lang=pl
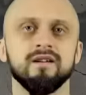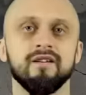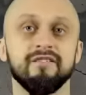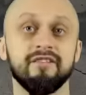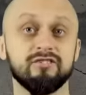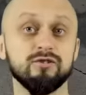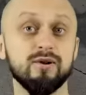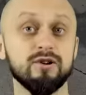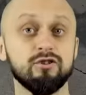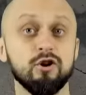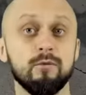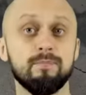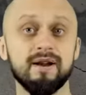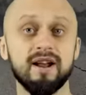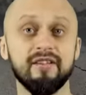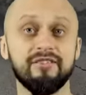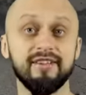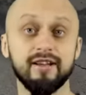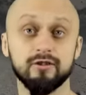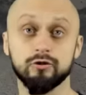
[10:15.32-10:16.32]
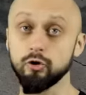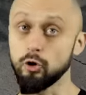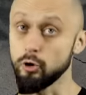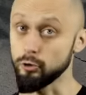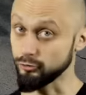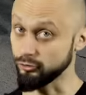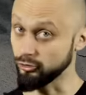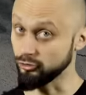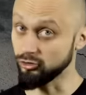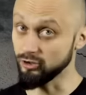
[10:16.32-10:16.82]
Zaczęła się operacja
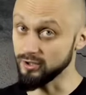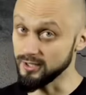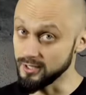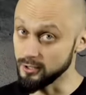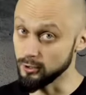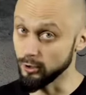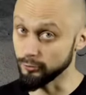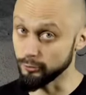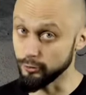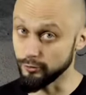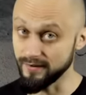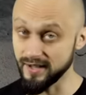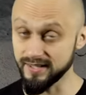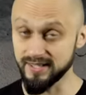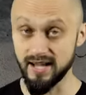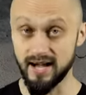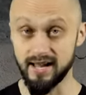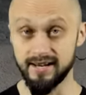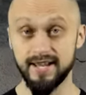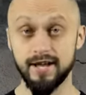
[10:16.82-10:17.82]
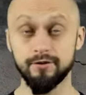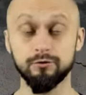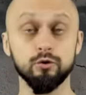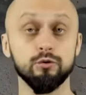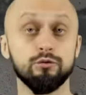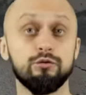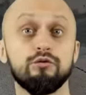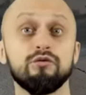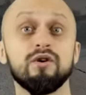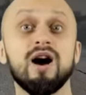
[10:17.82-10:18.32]
Torch, czyli lądowanie
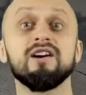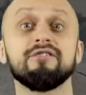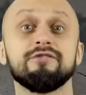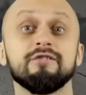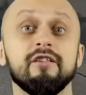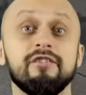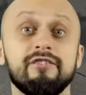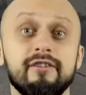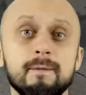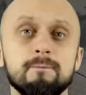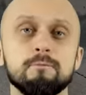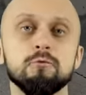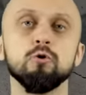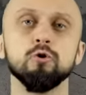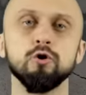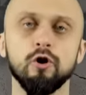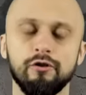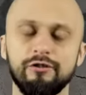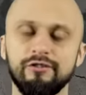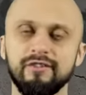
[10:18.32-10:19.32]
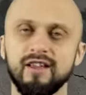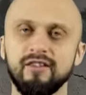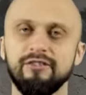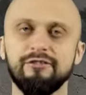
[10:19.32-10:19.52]
aliantów w Afryce Północnej,